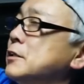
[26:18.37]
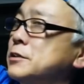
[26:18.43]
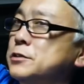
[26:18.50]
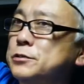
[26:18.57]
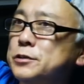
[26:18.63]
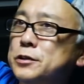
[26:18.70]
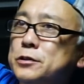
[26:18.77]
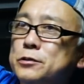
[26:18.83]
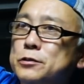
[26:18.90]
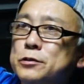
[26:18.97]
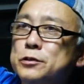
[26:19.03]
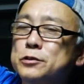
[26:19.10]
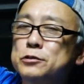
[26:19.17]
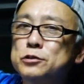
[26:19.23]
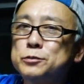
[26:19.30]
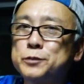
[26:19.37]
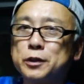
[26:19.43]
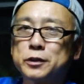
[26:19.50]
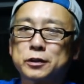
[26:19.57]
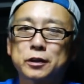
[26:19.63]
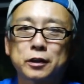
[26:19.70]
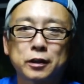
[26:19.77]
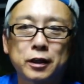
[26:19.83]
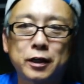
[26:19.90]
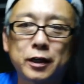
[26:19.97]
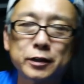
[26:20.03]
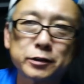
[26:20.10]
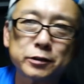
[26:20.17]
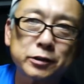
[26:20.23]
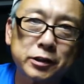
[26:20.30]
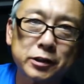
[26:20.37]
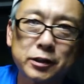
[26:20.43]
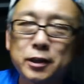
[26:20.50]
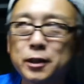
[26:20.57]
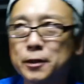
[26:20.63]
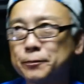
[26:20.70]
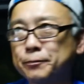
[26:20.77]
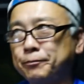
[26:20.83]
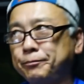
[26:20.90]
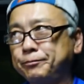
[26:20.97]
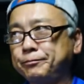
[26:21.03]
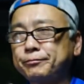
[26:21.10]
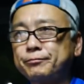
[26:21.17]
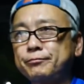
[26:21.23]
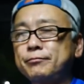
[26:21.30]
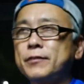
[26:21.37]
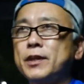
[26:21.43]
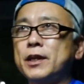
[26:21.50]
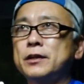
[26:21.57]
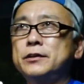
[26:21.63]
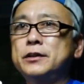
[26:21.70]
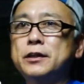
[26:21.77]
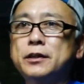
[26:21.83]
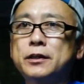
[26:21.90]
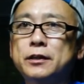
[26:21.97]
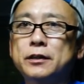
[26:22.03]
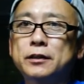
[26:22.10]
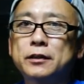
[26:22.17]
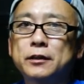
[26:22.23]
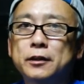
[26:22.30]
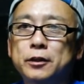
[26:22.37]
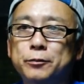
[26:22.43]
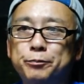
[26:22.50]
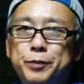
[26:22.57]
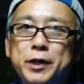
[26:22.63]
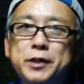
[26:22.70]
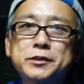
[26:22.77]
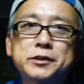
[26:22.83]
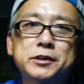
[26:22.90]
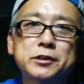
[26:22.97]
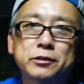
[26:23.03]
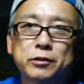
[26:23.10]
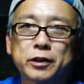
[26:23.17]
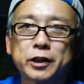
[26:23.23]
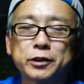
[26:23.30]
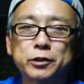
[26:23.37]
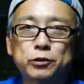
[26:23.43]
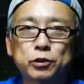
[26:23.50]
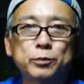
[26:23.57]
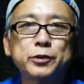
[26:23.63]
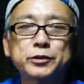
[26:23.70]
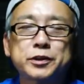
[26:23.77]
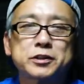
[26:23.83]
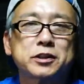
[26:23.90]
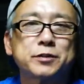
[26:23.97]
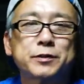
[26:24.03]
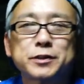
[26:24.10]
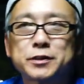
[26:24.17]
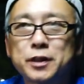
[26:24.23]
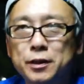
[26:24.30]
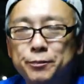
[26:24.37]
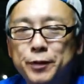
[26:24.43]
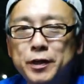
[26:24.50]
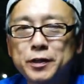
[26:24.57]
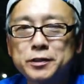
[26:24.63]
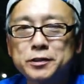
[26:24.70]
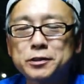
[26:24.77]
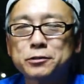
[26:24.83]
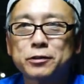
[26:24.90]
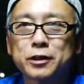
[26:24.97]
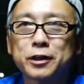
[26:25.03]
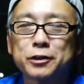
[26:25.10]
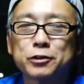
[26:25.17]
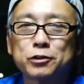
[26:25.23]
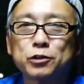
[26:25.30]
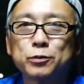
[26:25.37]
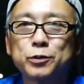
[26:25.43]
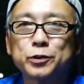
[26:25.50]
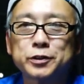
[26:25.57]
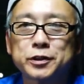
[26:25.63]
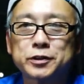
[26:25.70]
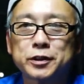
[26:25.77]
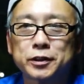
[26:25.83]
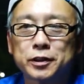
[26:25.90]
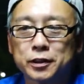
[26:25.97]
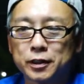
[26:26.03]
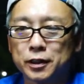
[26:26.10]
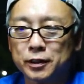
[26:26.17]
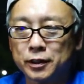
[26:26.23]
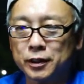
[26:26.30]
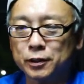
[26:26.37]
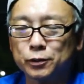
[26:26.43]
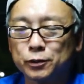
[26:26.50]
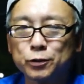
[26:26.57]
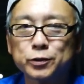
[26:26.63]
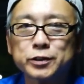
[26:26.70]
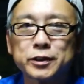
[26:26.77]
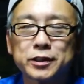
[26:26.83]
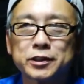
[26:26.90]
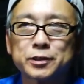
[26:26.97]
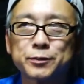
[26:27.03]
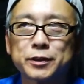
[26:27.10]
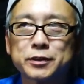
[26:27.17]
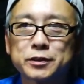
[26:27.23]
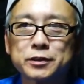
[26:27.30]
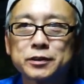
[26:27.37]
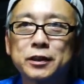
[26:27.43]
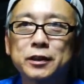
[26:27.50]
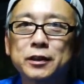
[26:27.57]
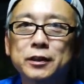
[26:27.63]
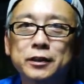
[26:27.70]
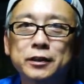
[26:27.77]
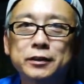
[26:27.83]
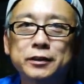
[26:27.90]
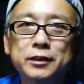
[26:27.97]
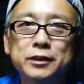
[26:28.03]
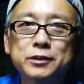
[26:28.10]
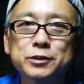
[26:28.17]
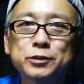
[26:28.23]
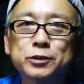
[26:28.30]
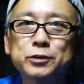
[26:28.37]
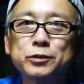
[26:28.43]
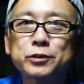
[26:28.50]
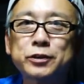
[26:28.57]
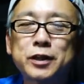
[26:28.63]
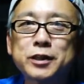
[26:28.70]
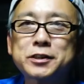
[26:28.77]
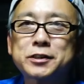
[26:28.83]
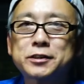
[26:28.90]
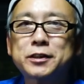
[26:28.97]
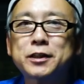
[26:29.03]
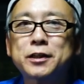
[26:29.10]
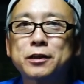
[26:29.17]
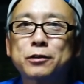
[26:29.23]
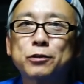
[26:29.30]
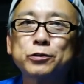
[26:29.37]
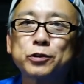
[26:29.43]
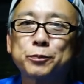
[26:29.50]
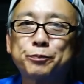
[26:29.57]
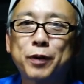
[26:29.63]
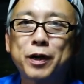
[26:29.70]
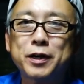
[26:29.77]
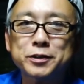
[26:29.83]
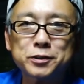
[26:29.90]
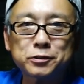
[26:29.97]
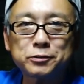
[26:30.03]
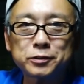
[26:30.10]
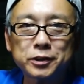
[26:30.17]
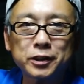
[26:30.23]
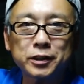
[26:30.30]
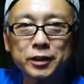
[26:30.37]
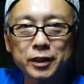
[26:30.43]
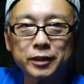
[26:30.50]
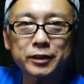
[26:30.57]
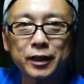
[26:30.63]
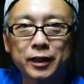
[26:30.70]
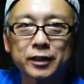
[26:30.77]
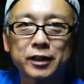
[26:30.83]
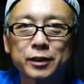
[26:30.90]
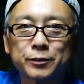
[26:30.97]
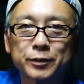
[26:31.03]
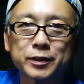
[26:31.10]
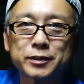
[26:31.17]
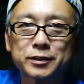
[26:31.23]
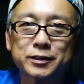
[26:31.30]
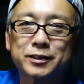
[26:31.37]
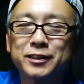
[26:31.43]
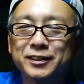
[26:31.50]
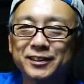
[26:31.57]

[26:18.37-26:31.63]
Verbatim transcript: それを緩めて外してで、ベンジンの中にドボンってつけます。えー、ベンジンの中にドボンってつけてね、えー、動作させます。で、それを出して、今度パーツクリーナーで洗います。